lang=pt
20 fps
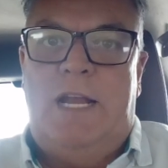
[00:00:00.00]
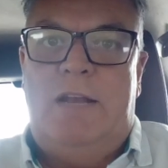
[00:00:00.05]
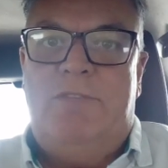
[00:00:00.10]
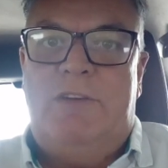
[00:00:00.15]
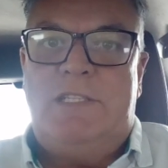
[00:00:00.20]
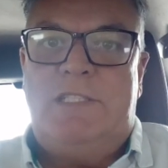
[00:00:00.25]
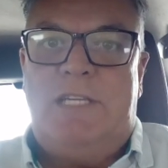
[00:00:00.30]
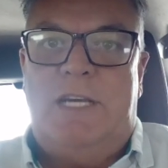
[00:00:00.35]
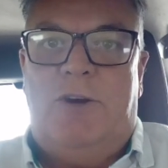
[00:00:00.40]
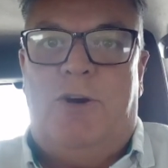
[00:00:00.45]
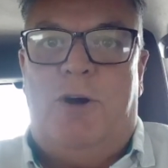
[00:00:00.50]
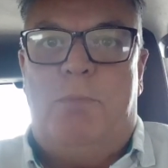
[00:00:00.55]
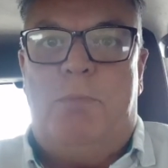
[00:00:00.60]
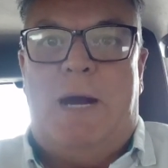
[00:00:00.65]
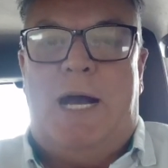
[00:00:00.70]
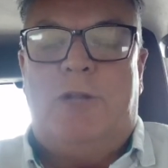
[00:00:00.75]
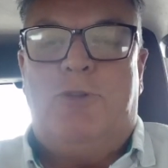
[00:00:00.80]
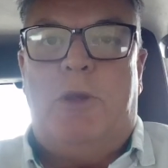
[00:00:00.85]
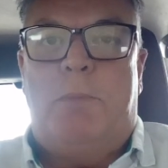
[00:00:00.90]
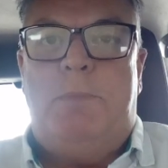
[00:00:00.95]
ele vai ser
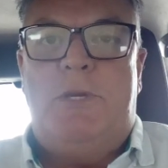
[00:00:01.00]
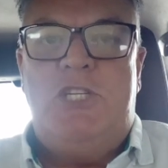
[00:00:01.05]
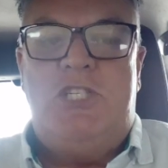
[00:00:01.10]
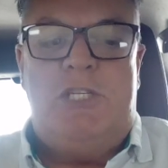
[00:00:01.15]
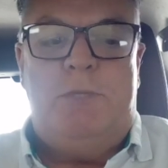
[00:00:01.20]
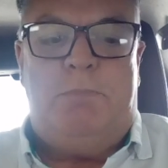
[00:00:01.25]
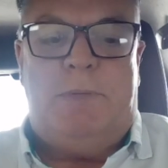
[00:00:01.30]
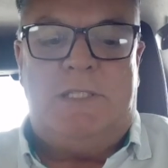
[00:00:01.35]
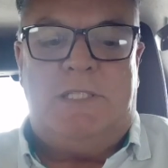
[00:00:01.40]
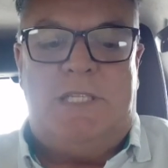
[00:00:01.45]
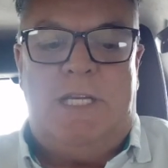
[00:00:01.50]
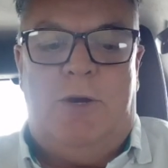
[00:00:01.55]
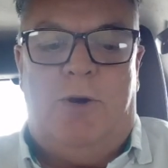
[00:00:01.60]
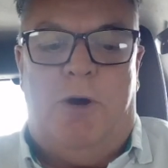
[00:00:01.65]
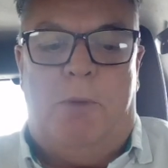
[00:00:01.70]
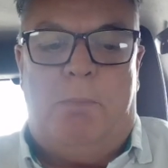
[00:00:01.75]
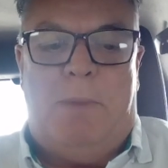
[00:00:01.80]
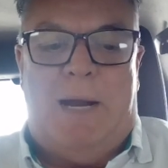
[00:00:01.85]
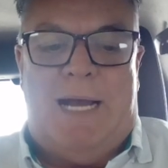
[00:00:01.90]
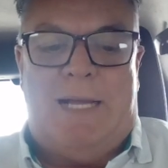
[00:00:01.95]
roubado, e é pedir para ser
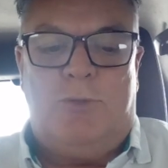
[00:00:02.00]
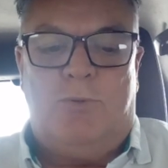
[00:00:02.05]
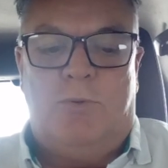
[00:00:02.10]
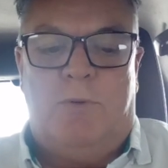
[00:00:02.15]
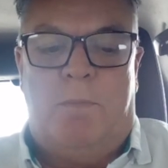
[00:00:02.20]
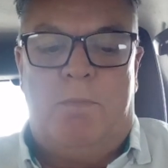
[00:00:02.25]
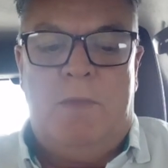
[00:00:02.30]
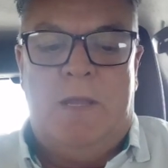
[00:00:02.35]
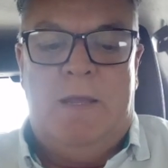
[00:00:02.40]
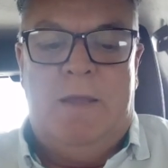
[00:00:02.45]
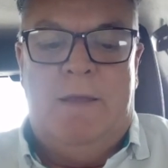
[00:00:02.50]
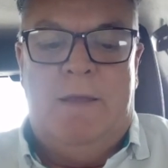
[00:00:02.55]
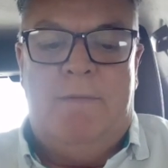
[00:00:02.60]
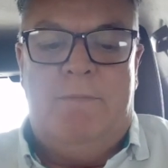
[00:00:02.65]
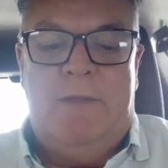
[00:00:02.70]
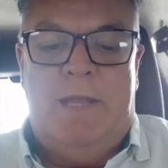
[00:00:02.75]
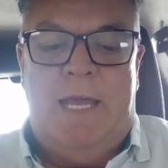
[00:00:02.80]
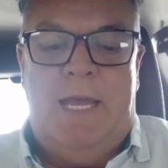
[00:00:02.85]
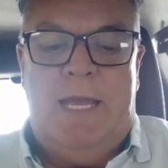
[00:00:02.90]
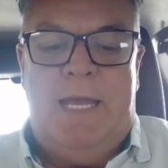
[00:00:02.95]
roubado
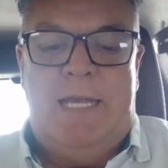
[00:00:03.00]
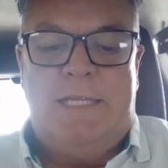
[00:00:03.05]
né?